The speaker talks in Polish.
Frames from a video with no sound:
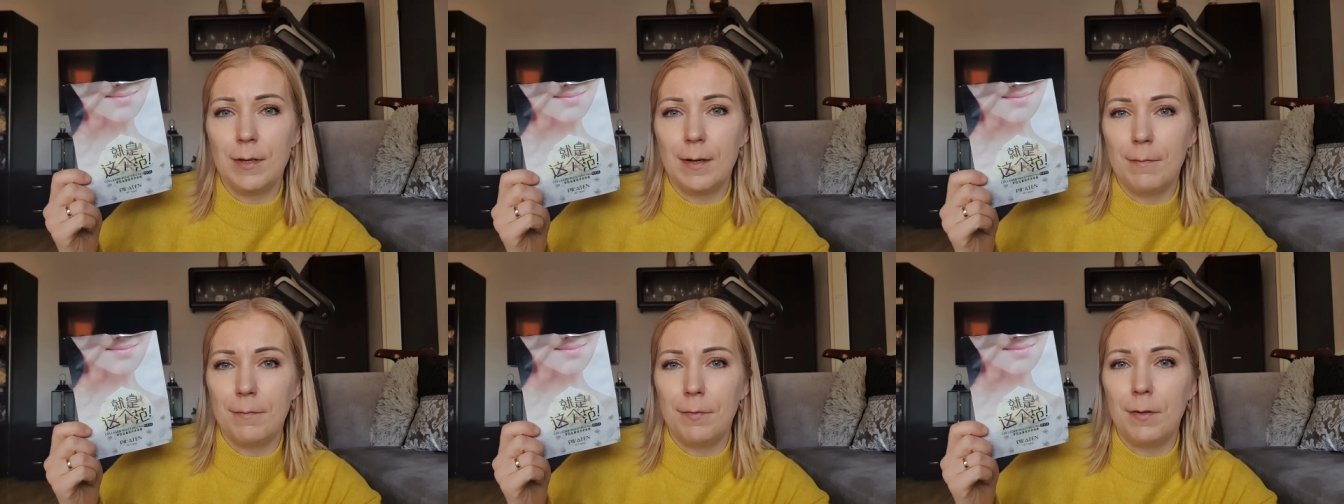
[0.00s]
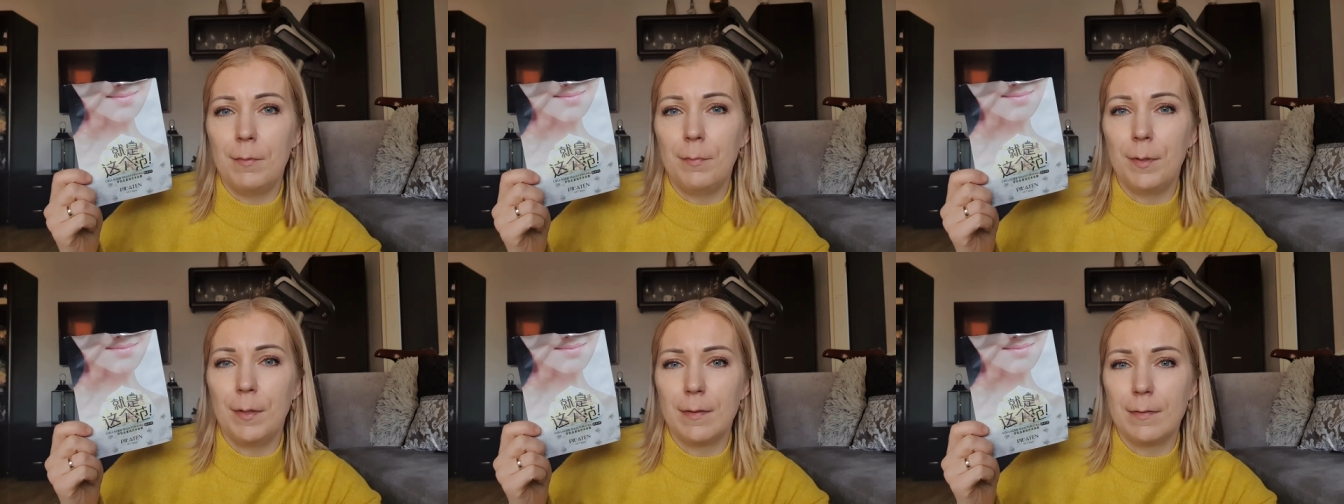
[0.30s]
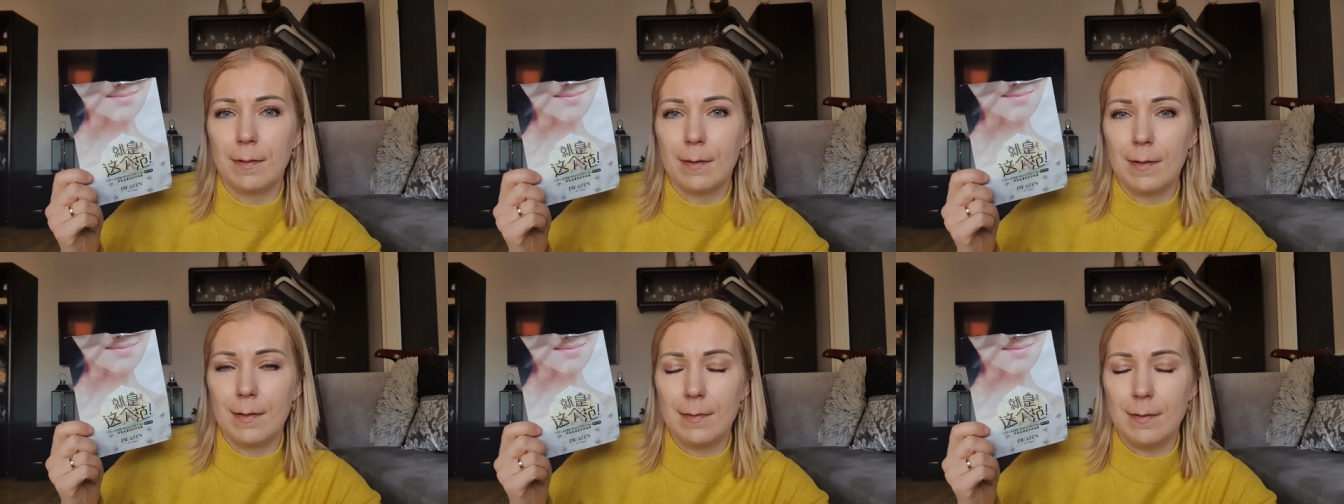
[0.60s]
na filmik z
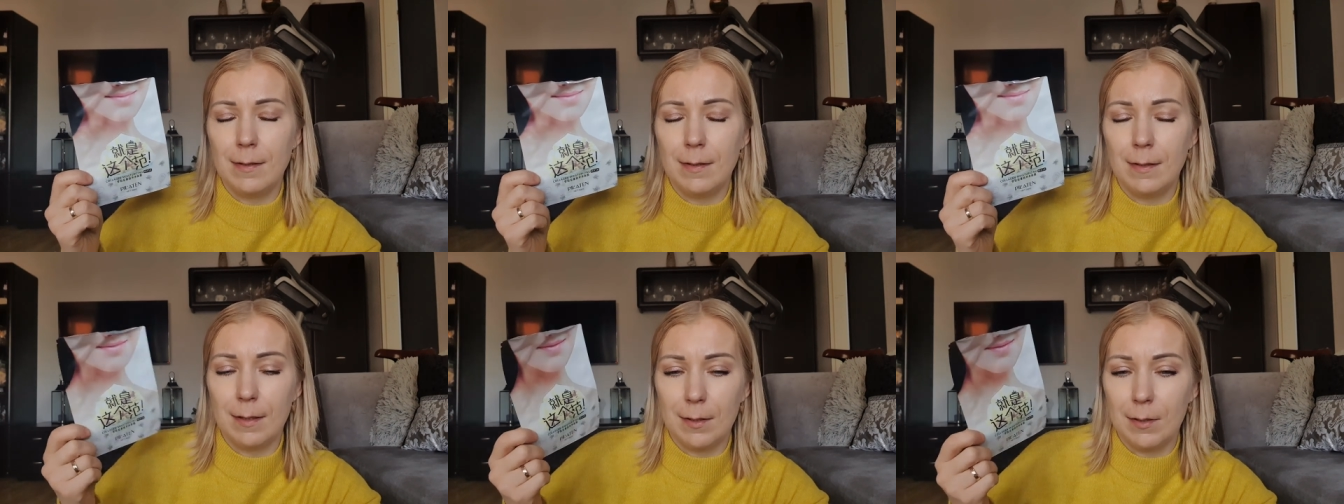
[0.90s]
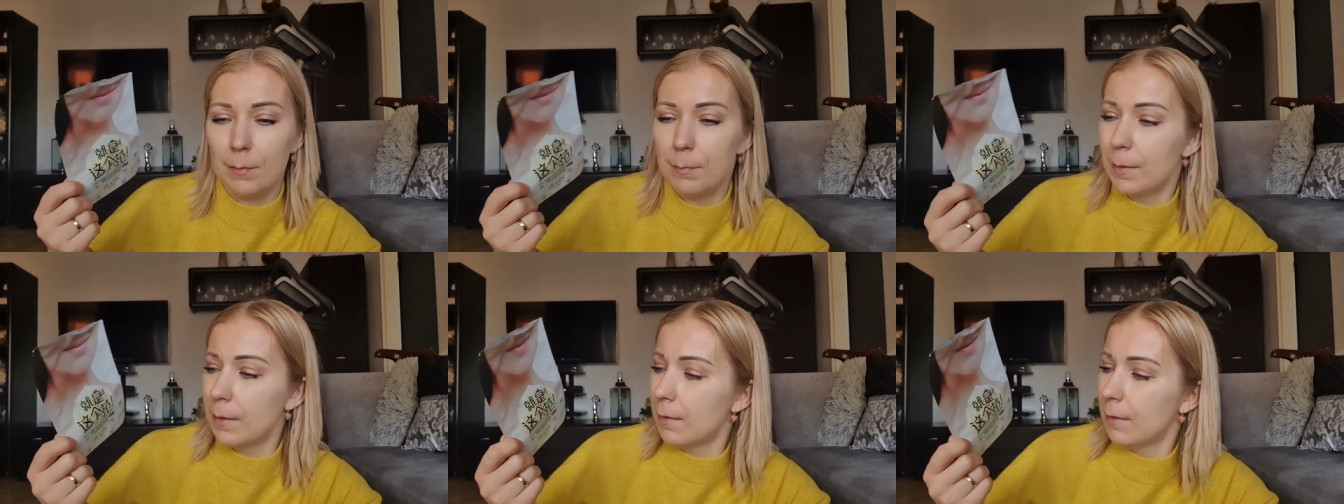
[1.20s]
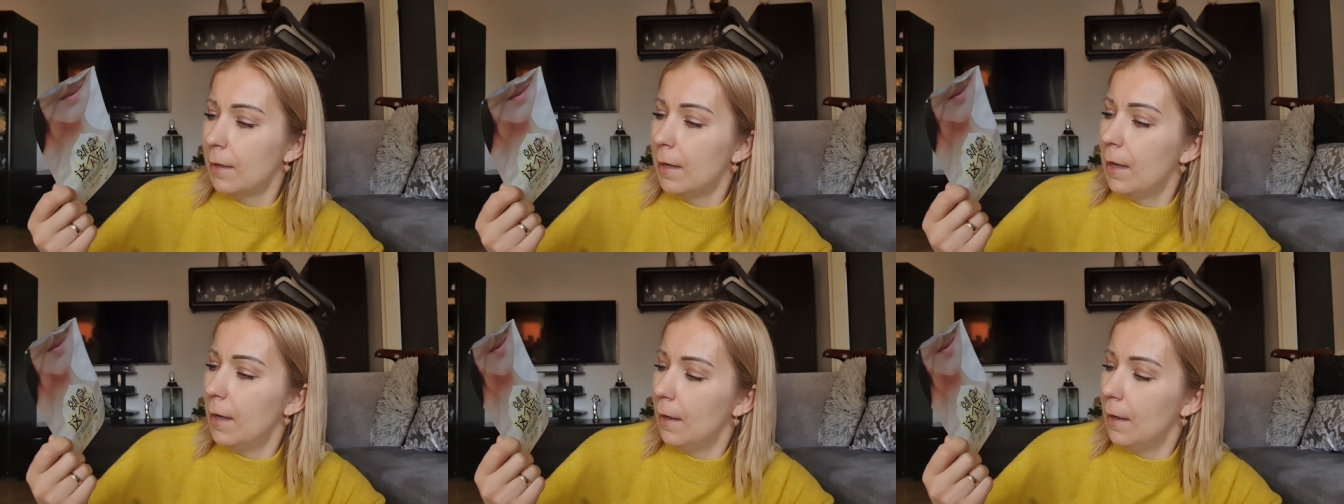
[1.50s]
okazji Dnia Kobiet.